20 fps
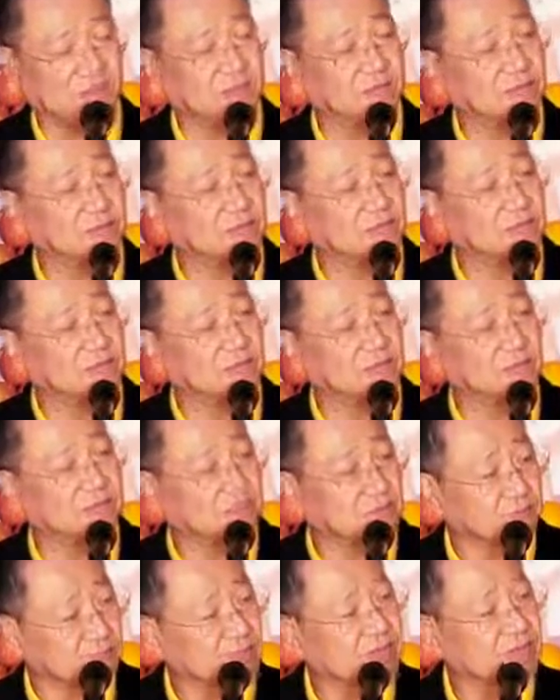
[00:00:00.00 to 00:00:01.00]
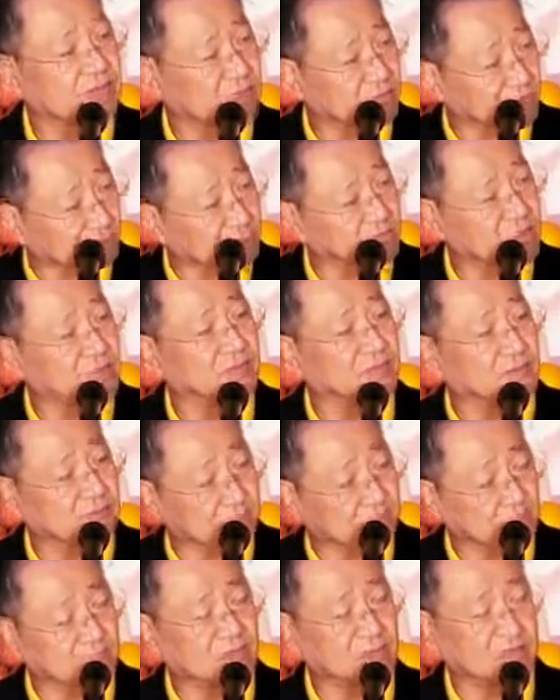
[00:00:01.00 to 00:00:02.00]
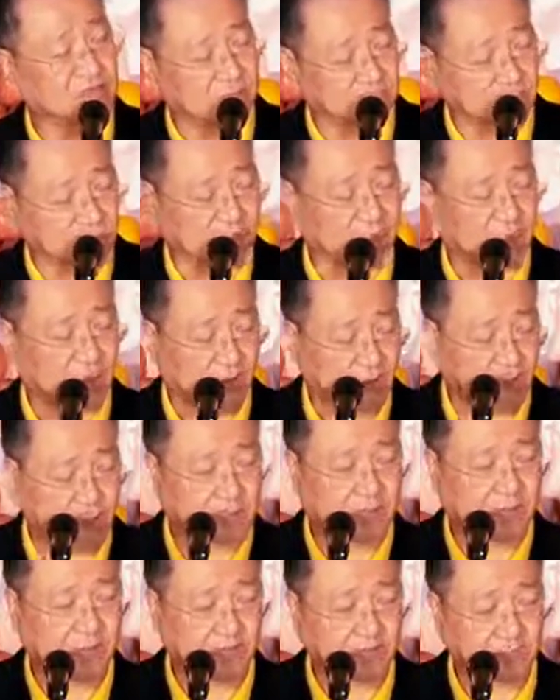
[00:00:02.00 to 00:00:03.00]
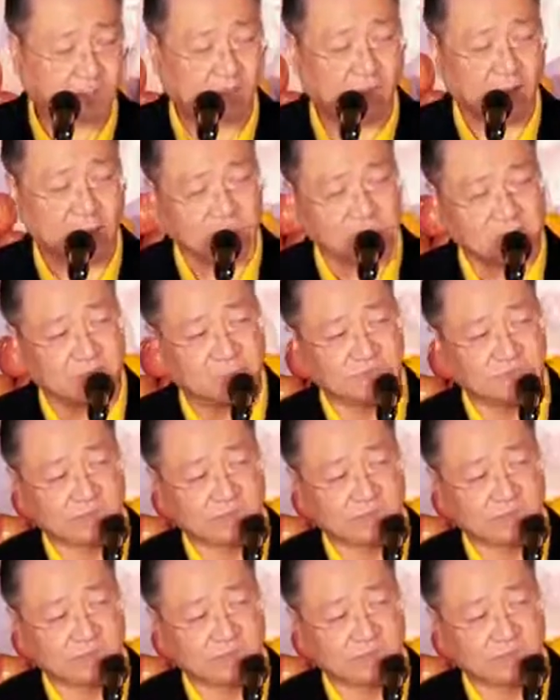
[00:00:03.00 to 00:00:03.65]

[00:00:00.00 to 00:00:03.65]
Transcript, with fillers: Yes，是的，他说是他的前妻。